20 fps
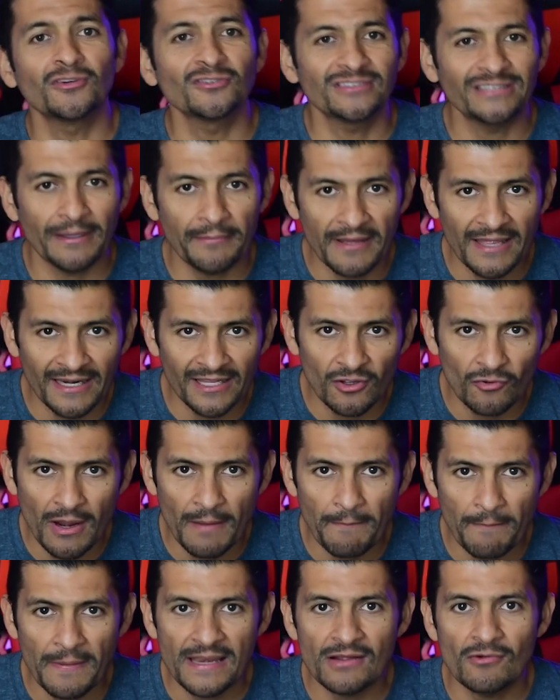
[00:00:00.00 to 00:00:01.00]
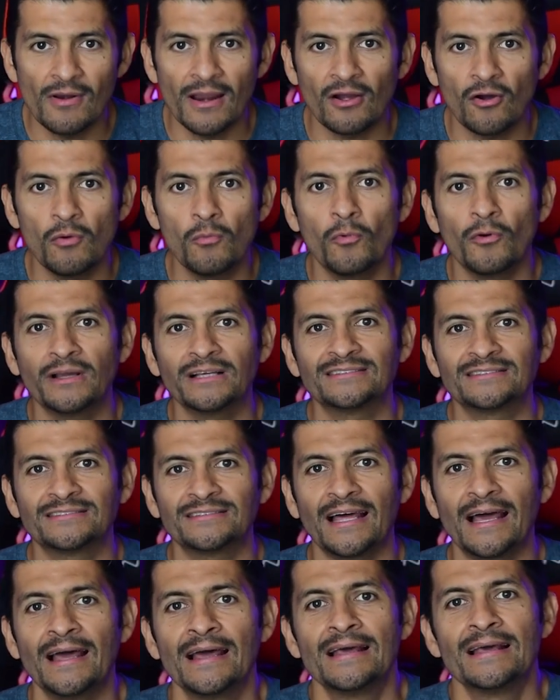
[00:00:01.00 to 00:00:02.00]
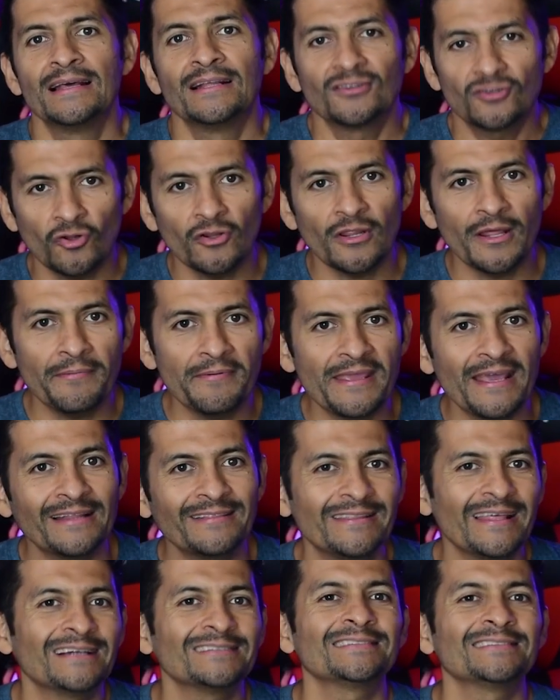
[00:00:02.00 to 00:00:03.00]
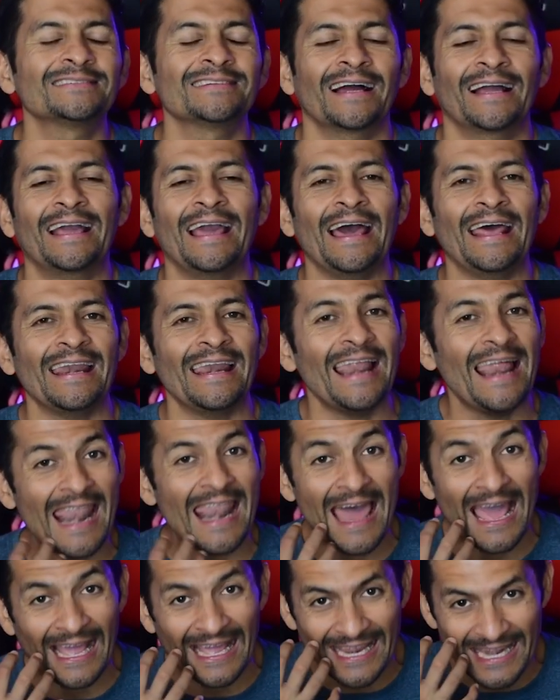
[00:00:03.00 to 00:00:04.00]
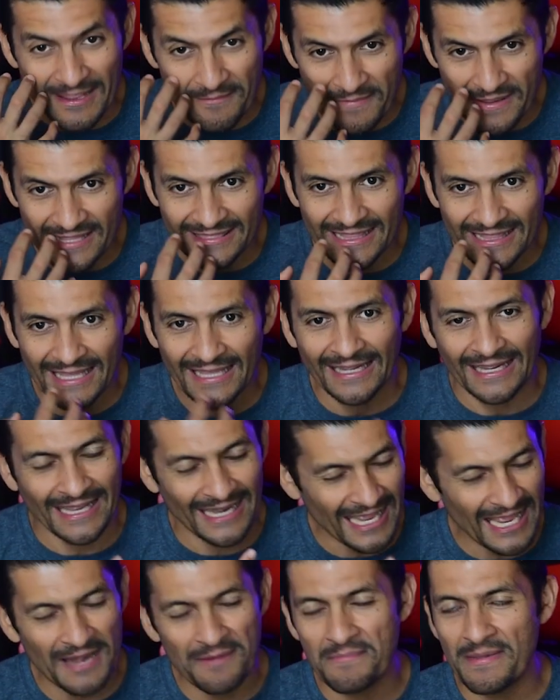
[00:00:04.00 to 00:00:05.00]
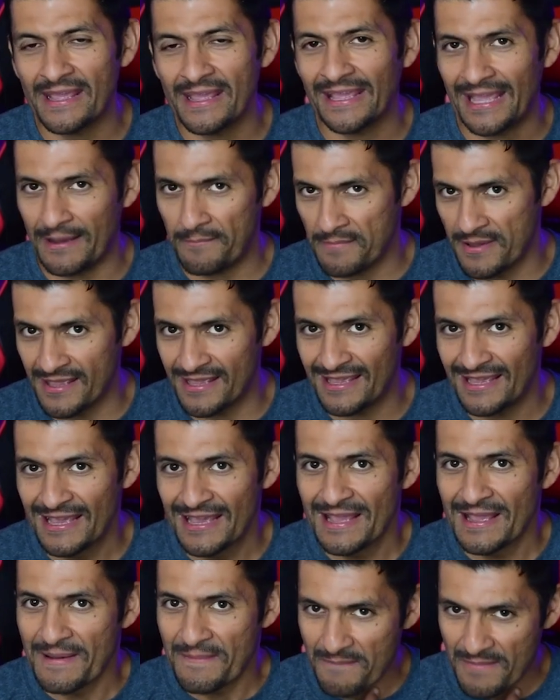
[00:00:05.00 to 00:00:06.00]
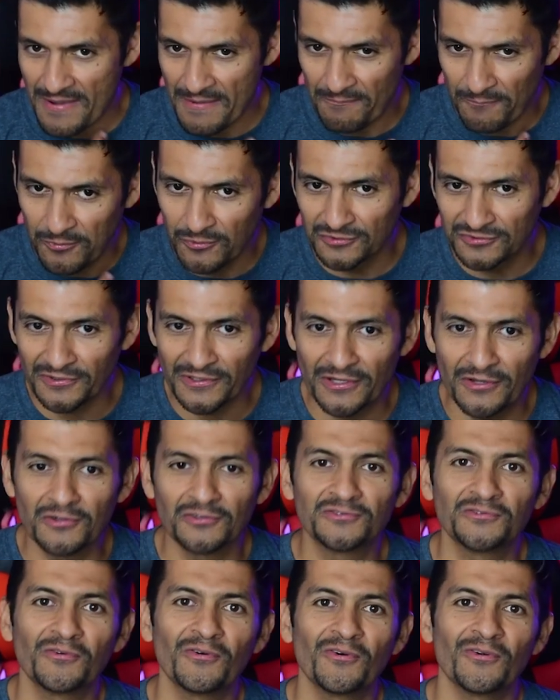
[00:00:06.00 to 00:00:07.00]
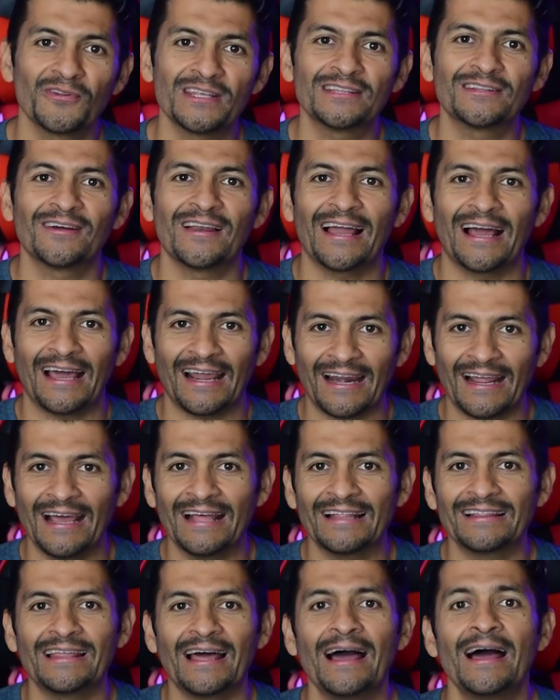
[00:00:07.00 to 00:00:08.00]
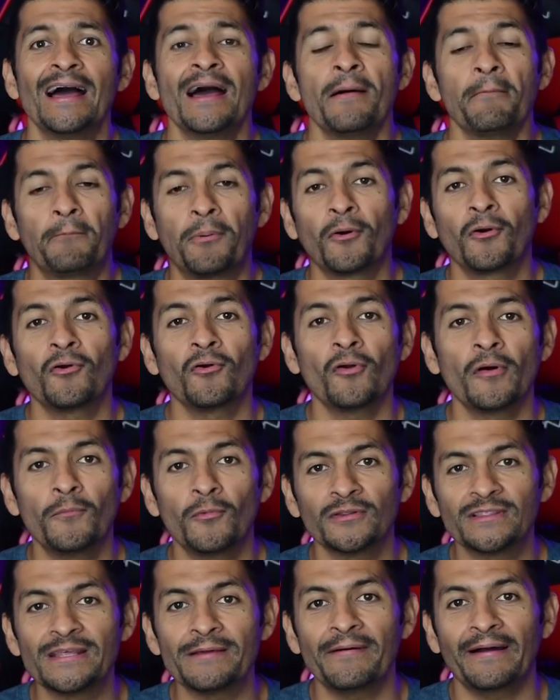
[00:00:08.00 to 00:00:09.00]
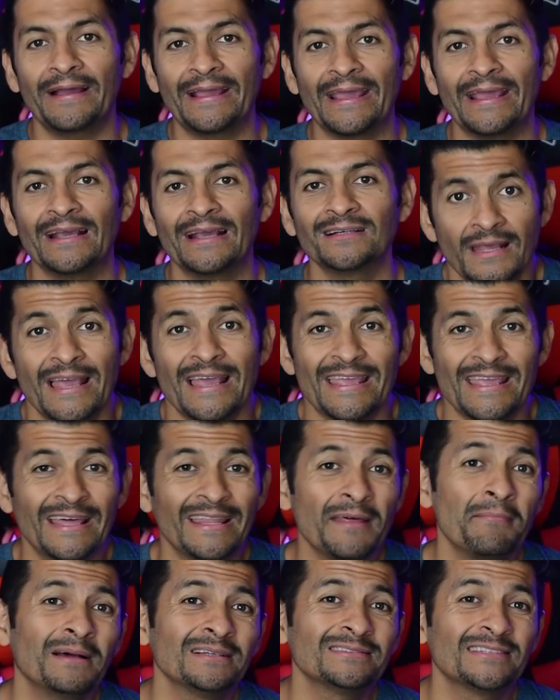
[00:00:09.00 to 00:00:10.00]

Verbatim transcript: saber que una película como esta todavía te hace sacar la lagrimita. Créanme que a mí me puso incluso un nudito de la garganta por lo emotiva que es y además se